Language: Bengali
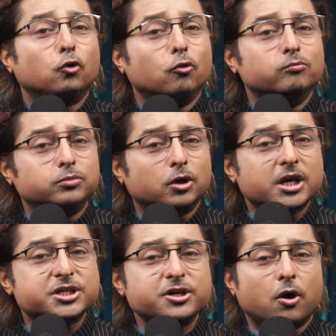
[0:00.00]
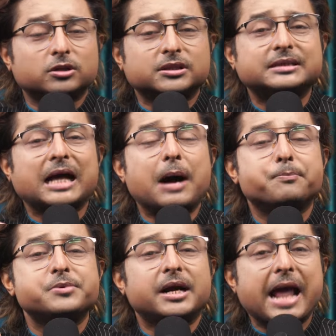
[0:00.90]
কুম্ভ রাশি অর্থাৎ
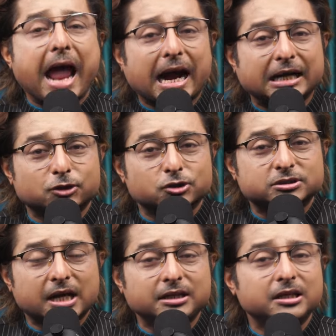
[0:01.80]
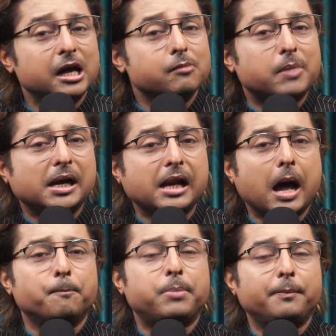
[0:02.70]
আপনার একাদশ স্থান বা
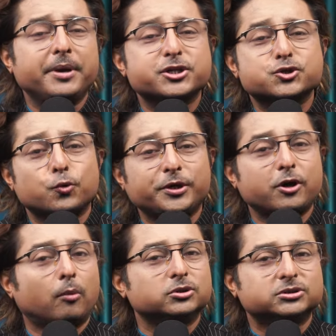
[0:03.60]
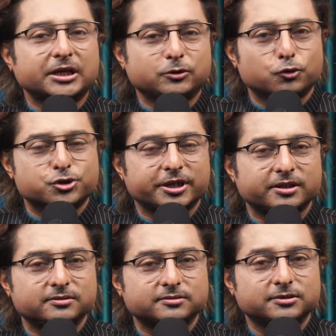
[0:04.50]
লাভভাবে শনি অবস্থান করছেন